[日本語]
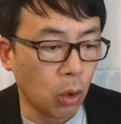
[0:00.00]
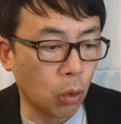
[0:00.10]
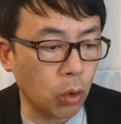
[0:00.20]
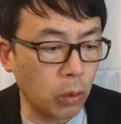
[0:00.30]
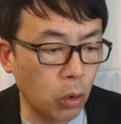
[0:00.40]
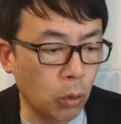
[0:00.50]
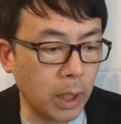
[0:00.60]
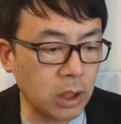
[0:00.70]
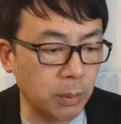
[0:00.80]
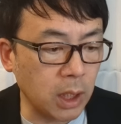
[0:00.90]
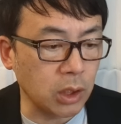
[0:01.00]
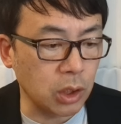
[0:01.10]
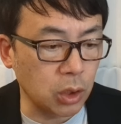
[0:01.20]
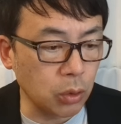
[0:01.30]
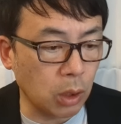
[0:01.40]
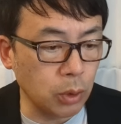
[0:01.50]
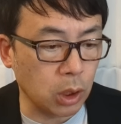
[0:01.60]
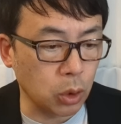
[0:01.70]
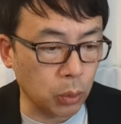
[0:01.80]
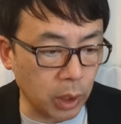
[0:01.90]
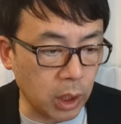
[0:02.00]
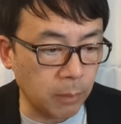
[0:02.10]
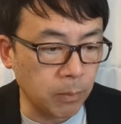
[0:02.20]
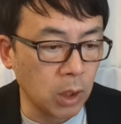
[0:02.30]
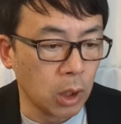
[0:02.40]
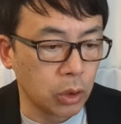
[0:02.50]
大林美香氏に夕刊フジが直撃。